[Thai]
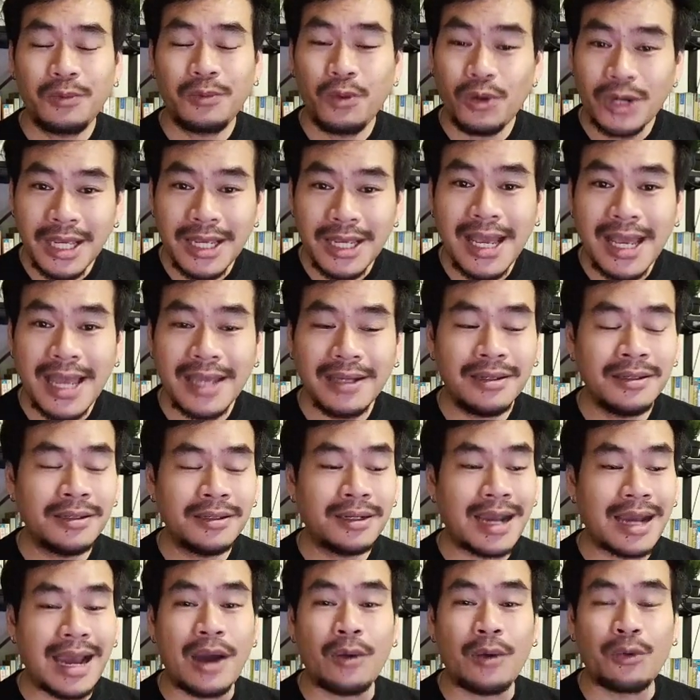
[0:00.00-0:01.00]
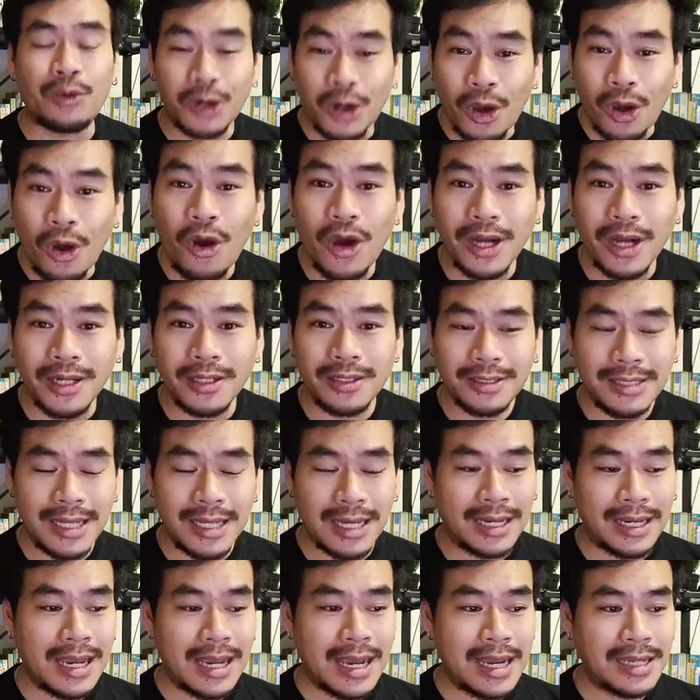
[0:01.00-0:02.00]
พูดง่าย ๆ คือเขารอด
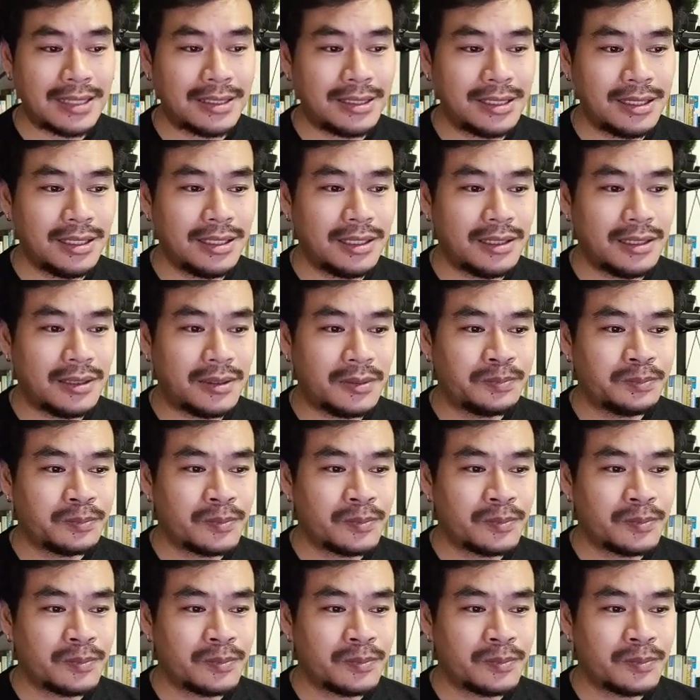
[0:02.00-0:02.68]
จากการที่